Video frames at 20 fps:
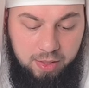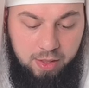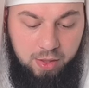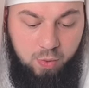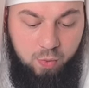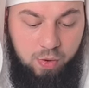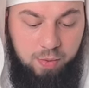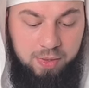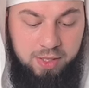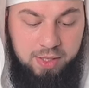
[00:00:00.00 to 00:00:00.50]

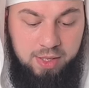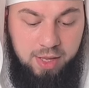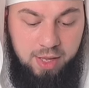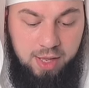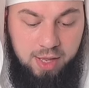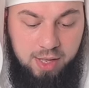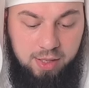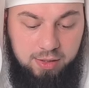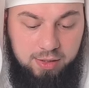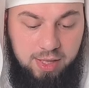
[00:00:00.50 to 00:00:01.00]

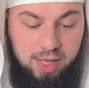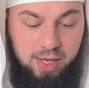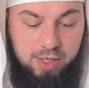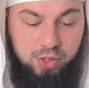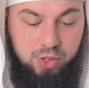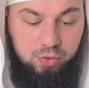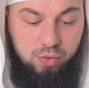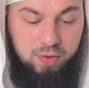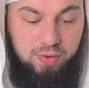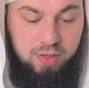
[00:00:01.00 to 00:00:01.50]
Ваминха,
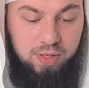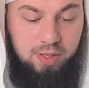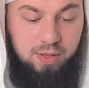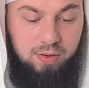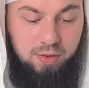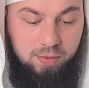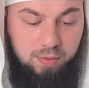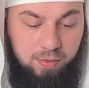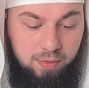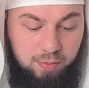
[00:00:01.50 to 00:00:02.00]
также, то есть
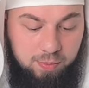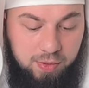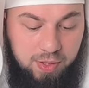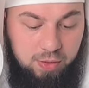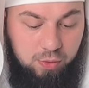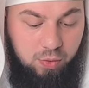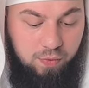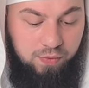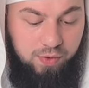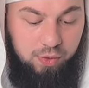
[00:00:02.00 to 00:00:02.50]
из
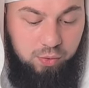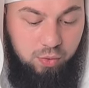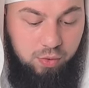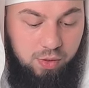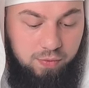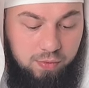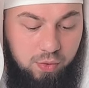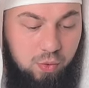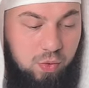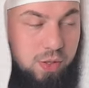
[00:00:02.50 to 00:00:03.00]
плодов, которые
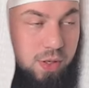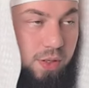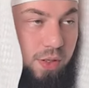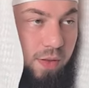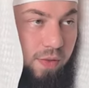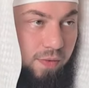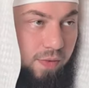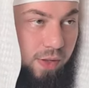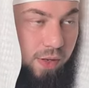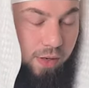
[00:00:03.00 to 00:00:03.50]
выходят
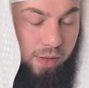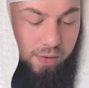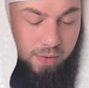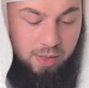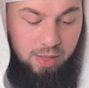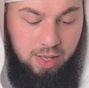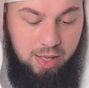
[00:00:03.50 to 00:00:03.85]
из веры,